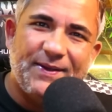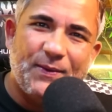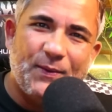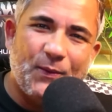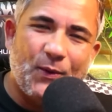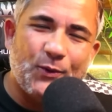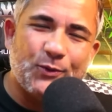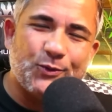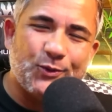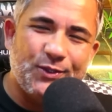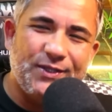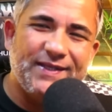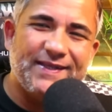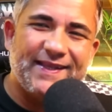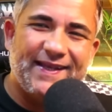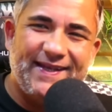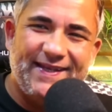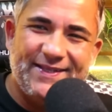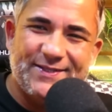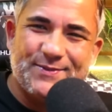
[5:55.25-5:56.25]
o
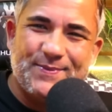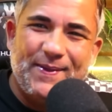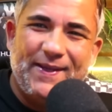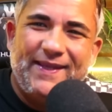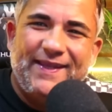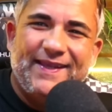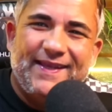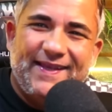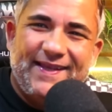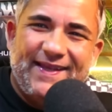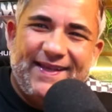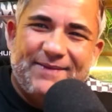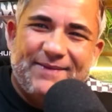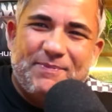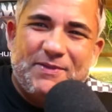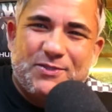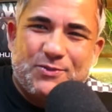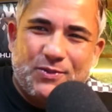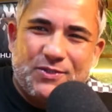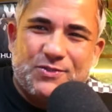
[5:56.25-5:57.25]
autoritarismo, hein?
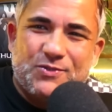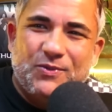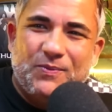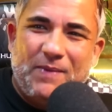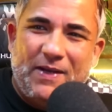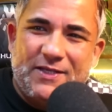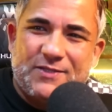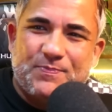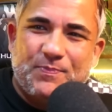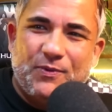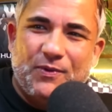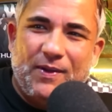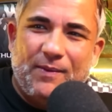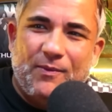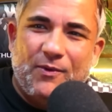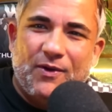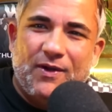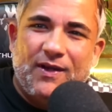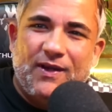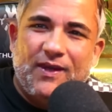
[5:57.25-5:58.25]
Pessoas do mais puro
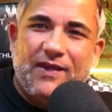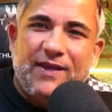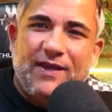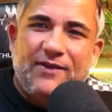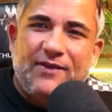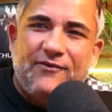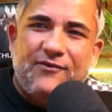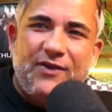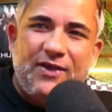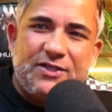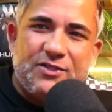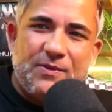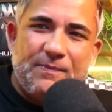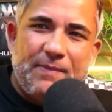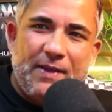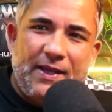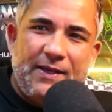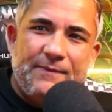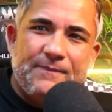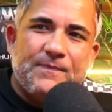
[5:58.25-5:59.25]
amor. Veja
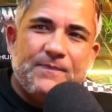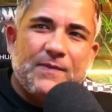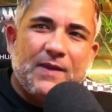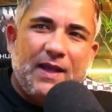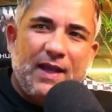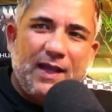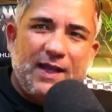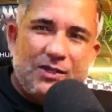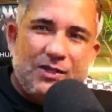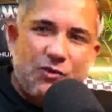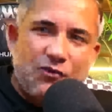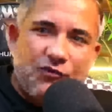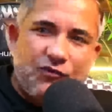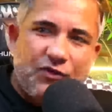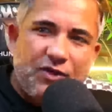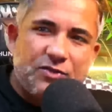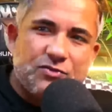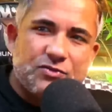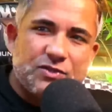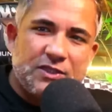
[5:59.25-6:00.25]
bem aqui o
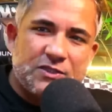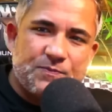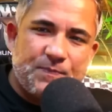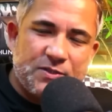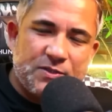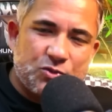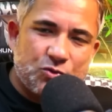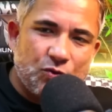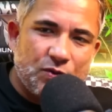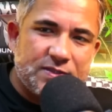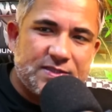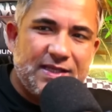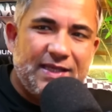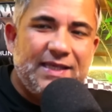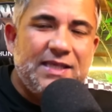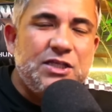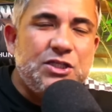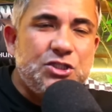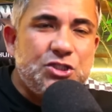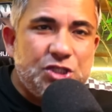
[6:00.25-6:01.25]
vídeo das pessoas
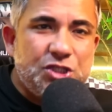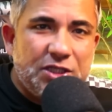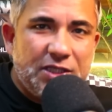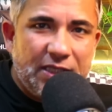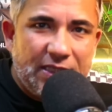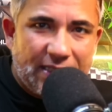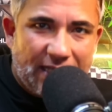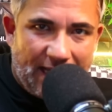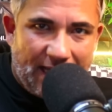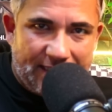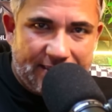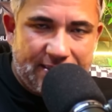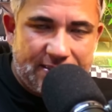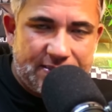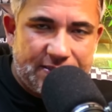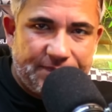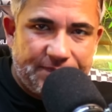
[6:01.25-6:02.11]
indignadas